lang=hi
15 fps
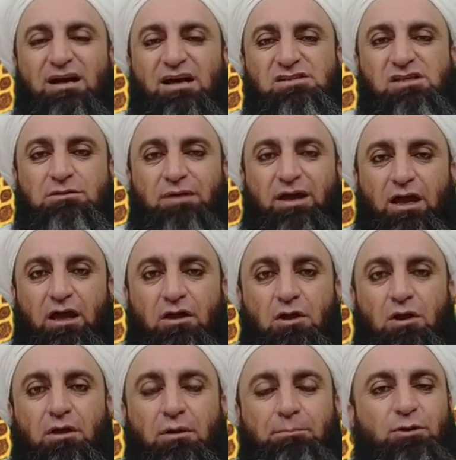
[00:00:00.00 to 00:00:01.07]
मकासद में है
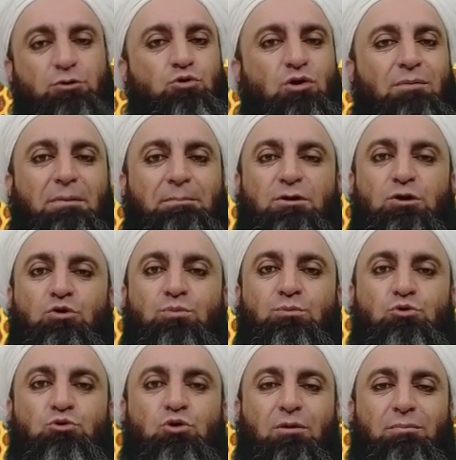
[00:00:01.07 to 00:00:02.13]
फिर तो हम अपनी
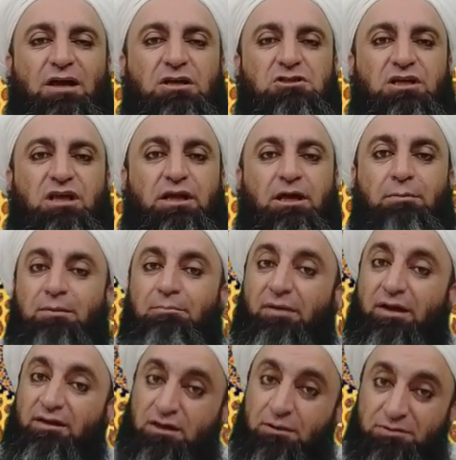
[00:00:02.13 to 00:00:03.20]
नमूद नुमाइश के लिए कि भाई
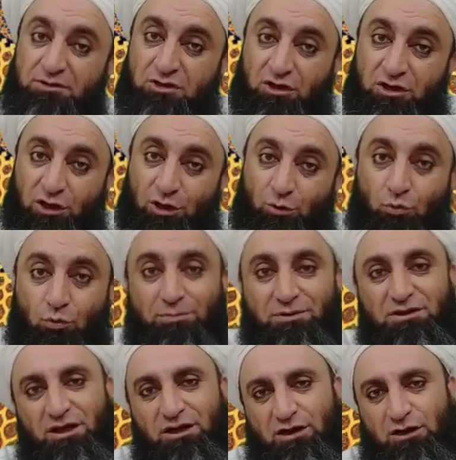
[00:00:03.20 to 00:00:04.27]
मैं ये भी देख रहा हूँ वो
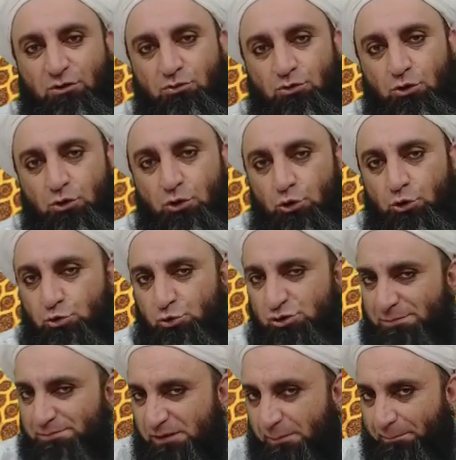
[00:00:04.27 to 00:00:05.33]
भी देख रहा हूँ तो
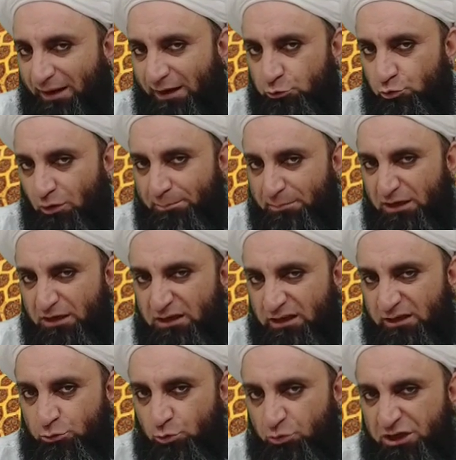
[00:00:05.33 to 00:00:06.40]
सबसे पहले तो अपनी
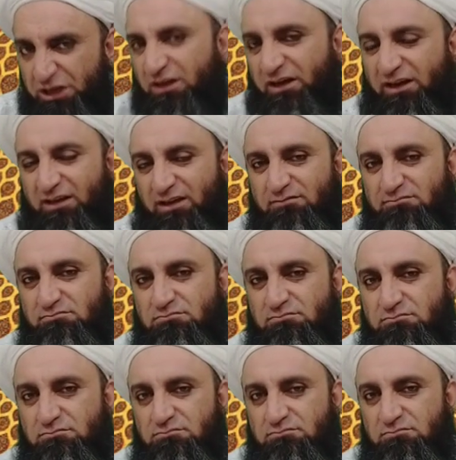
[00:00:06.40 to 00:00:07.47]
नीयत को ठीक रखें
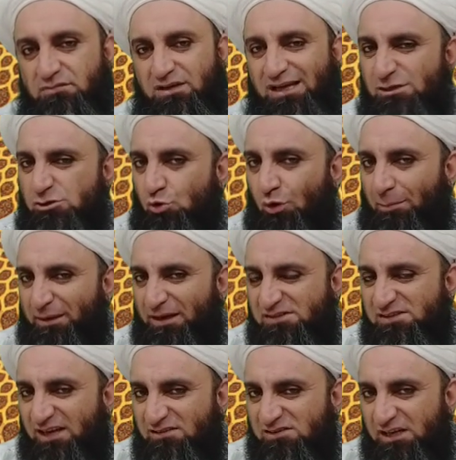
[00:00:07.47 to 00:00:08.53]
इसको
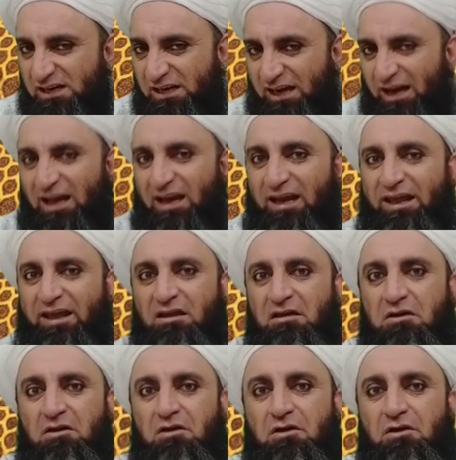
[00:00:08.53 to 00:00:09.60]
अपने जहन से निकाल लें
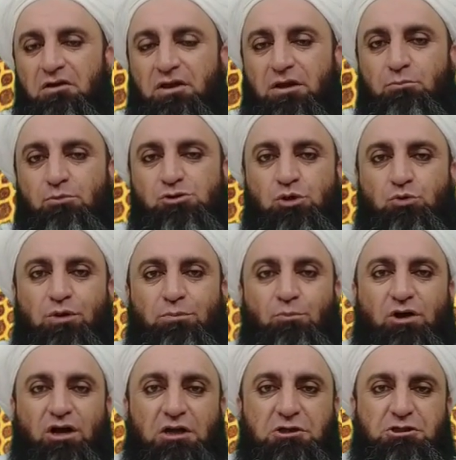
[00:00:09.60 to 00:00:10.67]
कि मुझे कोई
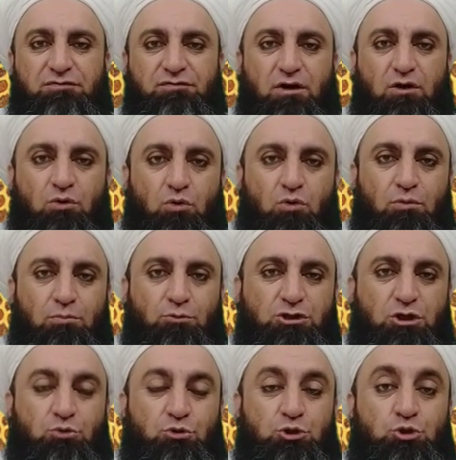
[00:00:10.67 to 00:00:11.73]
मुकाशफा हो
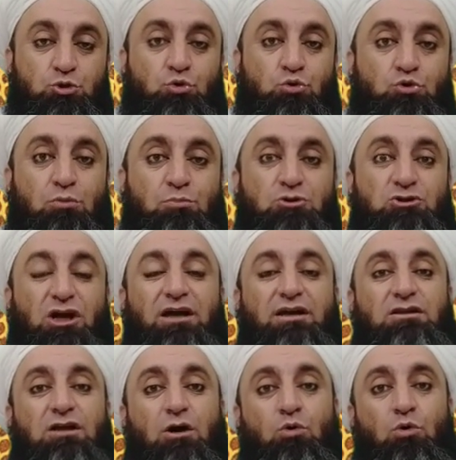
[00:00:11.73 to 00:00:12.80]
मुझे कोई शहूद
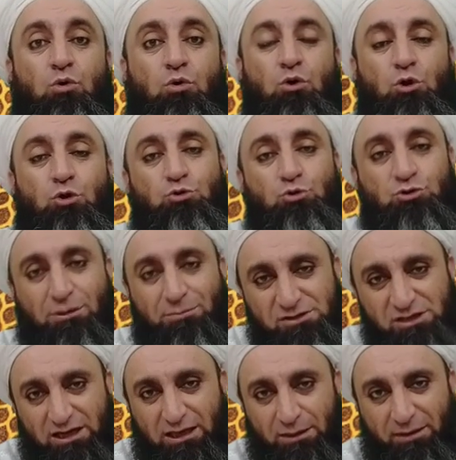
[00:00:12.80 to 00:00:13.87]
मुशाहिदा हो तो तब
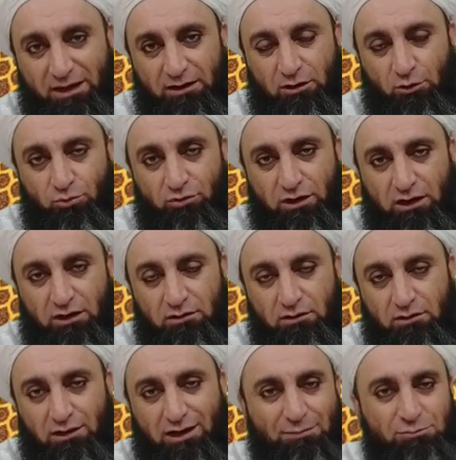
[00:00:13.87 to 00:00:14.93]
जाके मैं कहूँगा
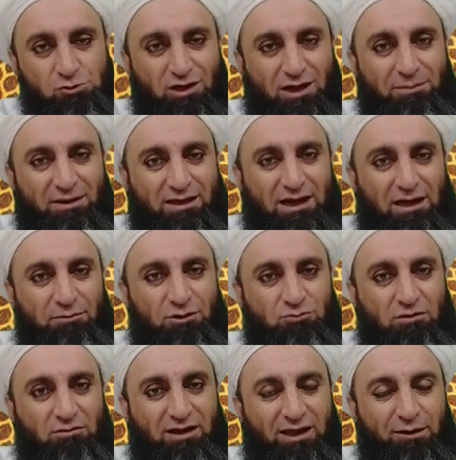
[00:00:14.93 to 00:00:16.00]
आप साहब कराम
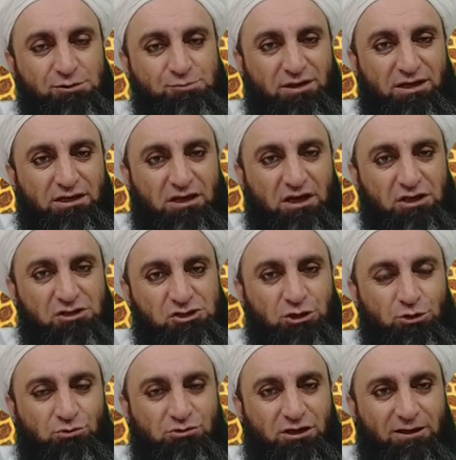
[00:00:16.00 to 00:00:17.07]
रजान जमाइन की
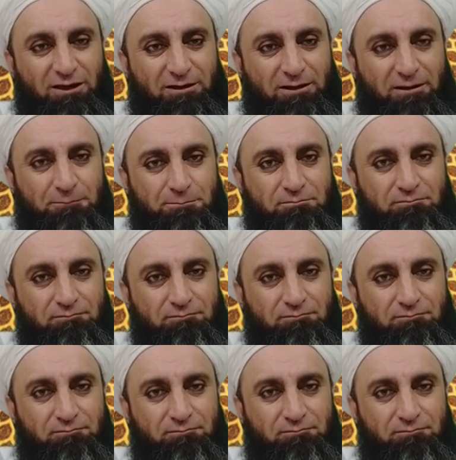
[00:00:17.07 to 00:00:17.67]
हिस्ट्री को देखेंगे